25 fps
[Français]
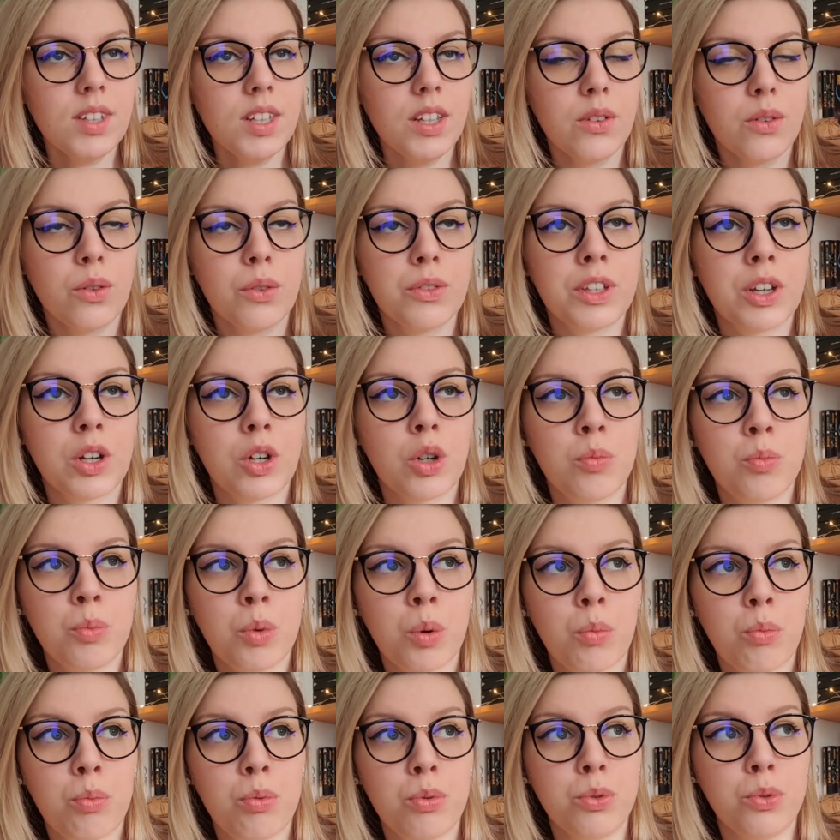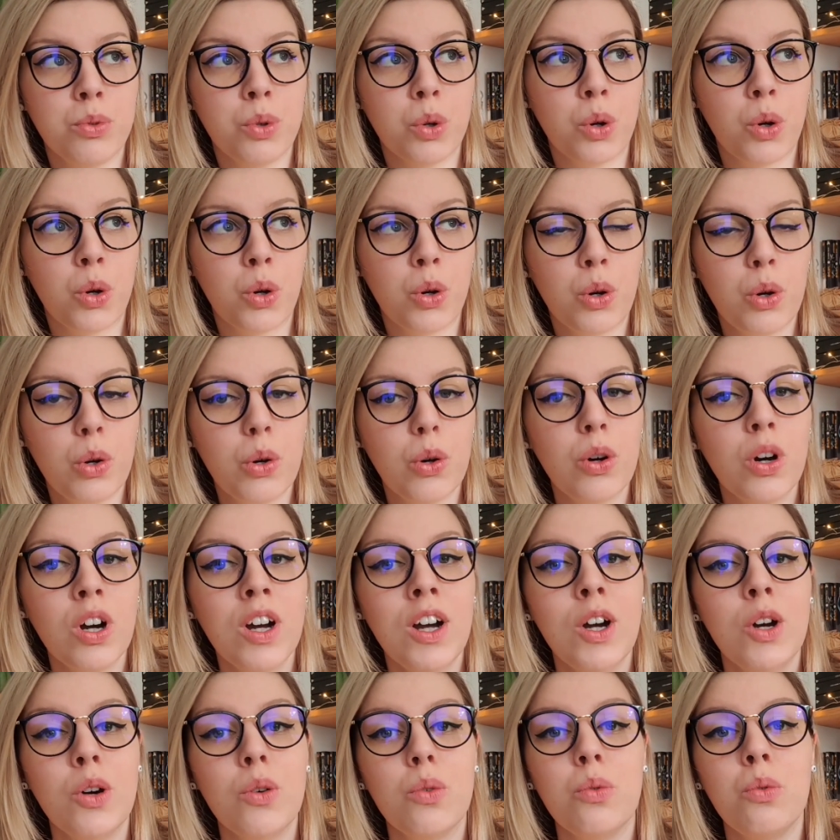environnement plutôt clos
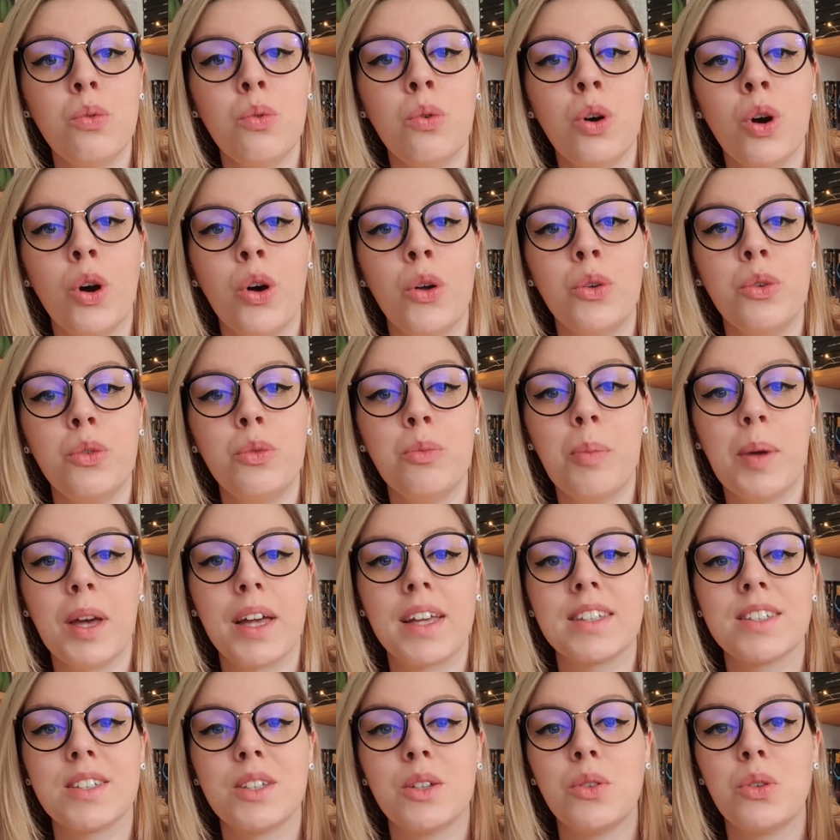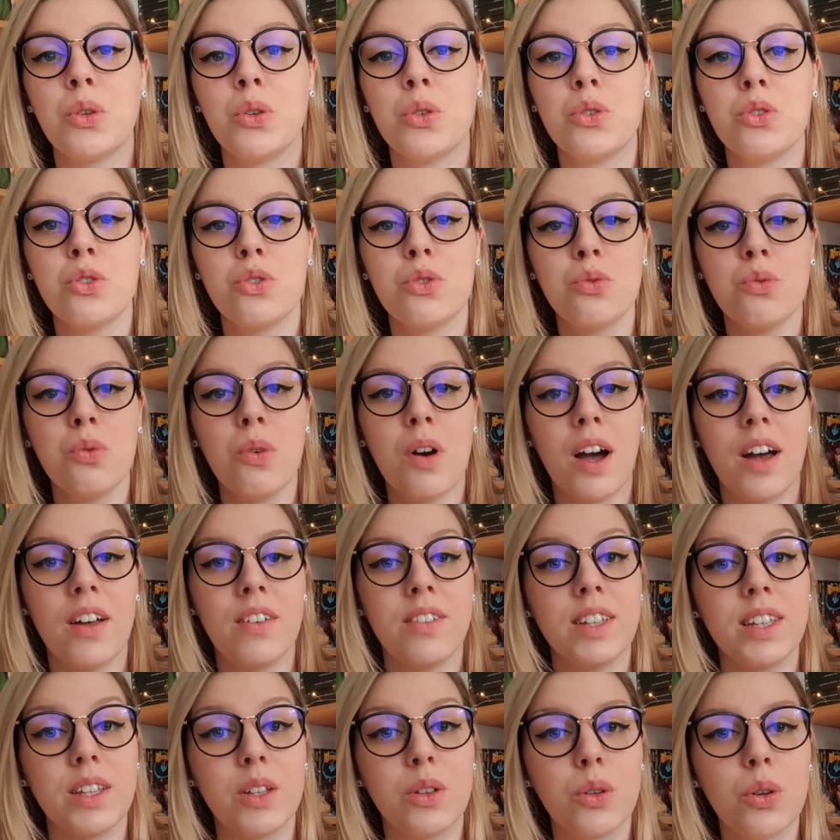où une personne joue
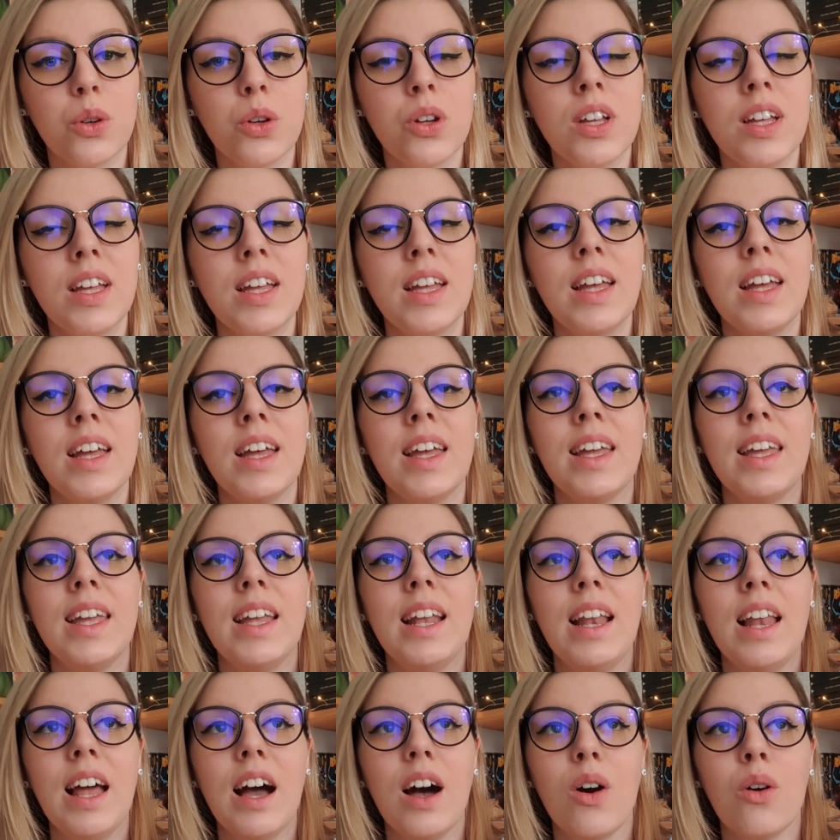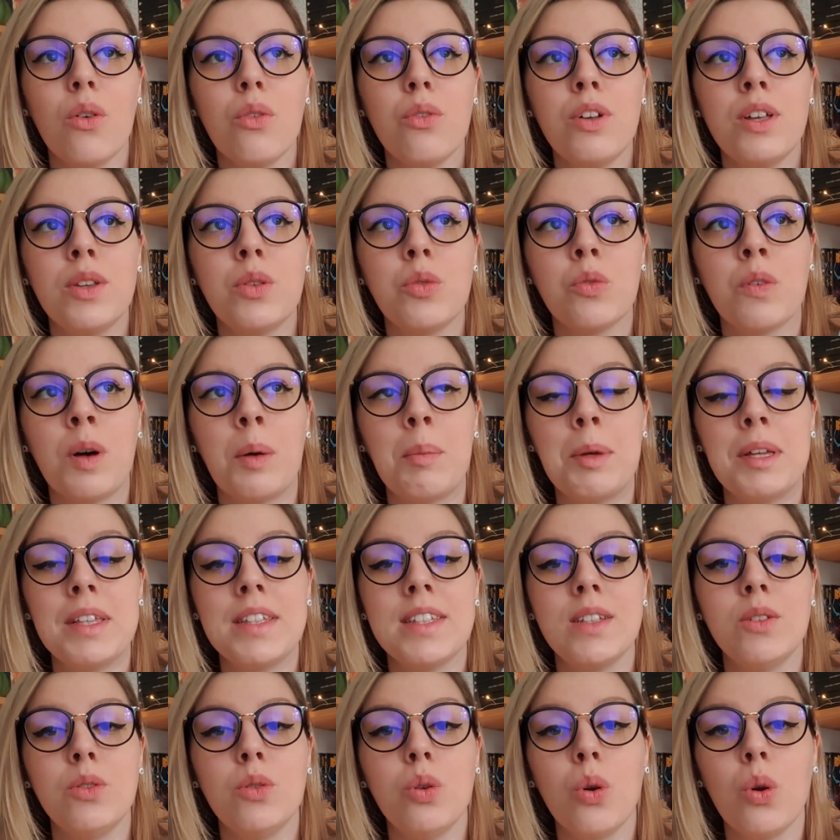avec eux. Et là, en fait, on va
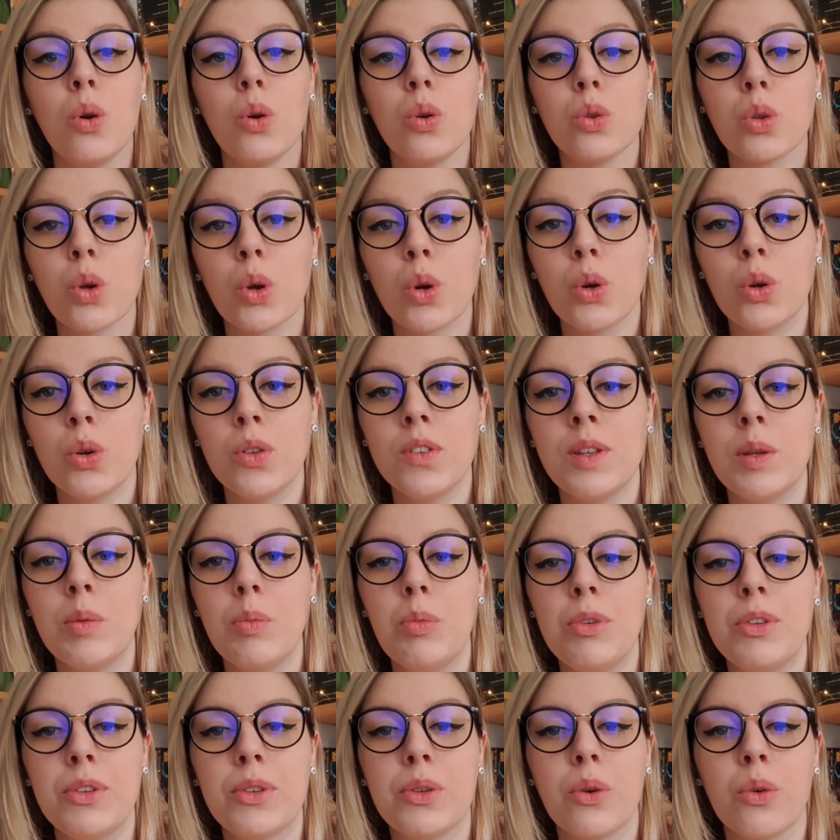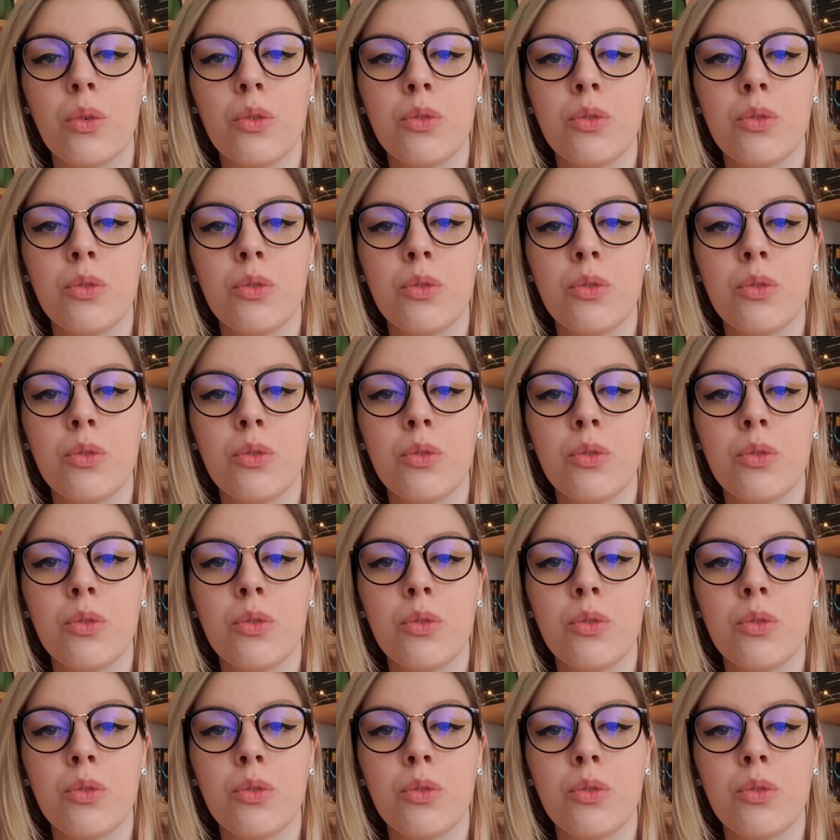passer de l'autre côté puisqu'en